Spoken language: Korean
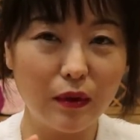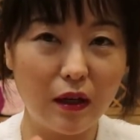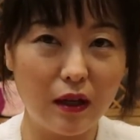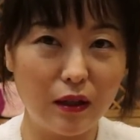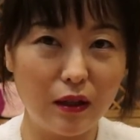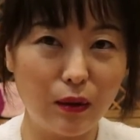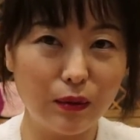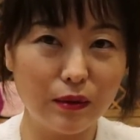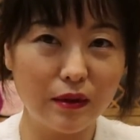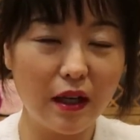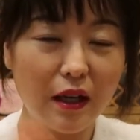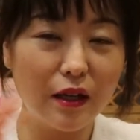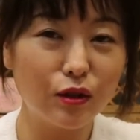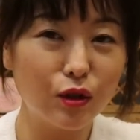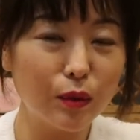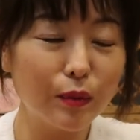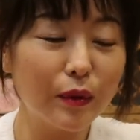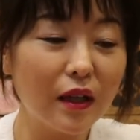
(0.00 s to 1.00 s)
어,
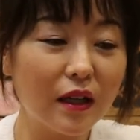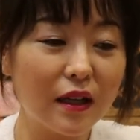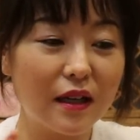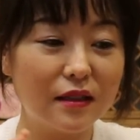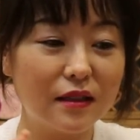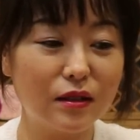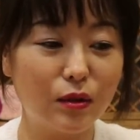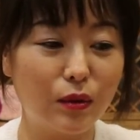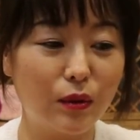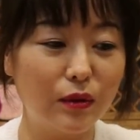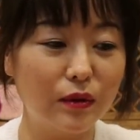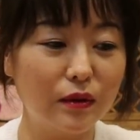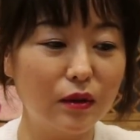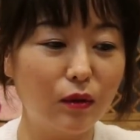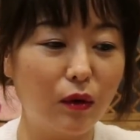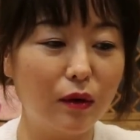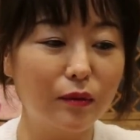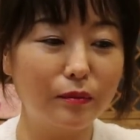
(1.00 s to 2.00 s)
롱테일 튜블라
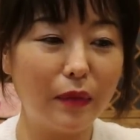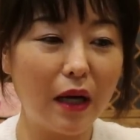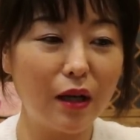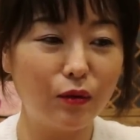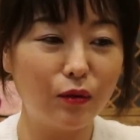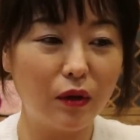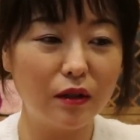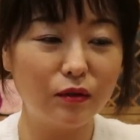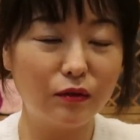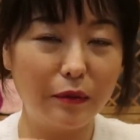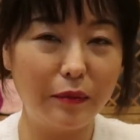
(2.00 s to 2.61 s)
카스톤 원바이원